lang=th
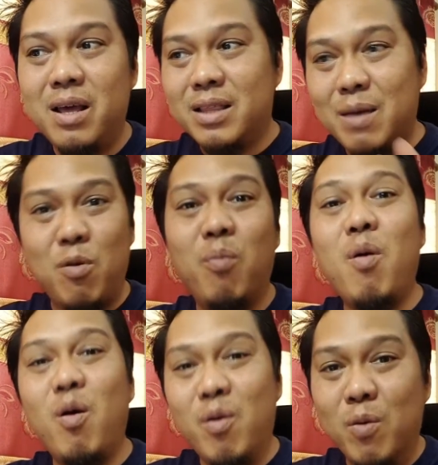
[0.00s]
ถ้าผมบ
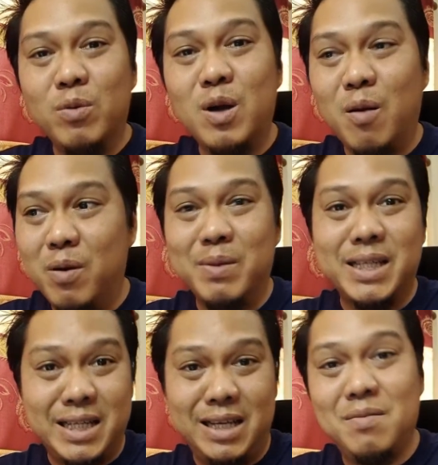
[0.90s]
อกว่าผมชอบแล้วมันจะ
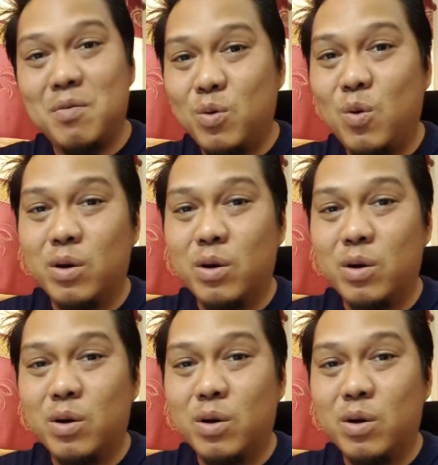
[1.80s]
ดีสำหรับทุกค